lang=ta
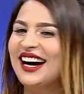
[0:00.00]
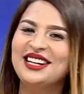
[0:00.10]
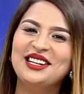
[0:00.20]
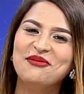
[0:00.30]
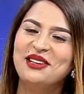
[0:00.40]

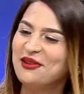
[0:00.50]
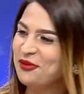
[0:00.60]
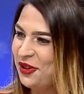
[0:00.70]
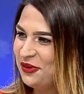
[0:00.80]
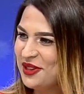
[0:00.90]
அது இல்லாமல் நான்
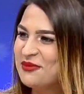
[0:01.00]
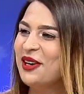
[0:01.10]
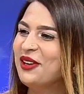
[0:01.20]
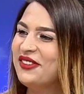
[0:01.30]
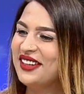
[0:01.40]
பியூட்டிஃபுல்
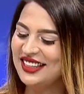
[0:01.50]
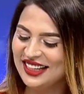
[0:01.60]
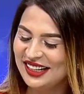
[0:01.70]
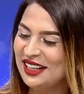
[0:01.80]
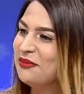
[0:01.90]
ஸ்மைல் ஆஃப்
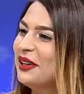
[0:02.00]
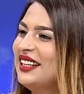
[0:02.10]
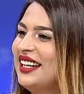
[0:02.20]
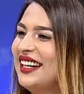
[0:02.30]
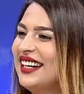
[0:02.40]
இந்தியா ரெண்டாயிரத்தி
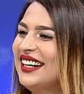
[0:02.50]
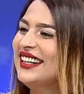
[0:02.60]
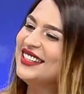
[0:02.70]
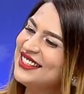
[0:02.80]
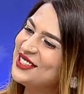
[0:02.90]
பதினேழில்
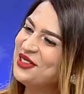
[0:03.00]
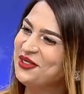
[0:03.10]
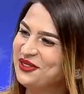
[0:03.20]
ஸோ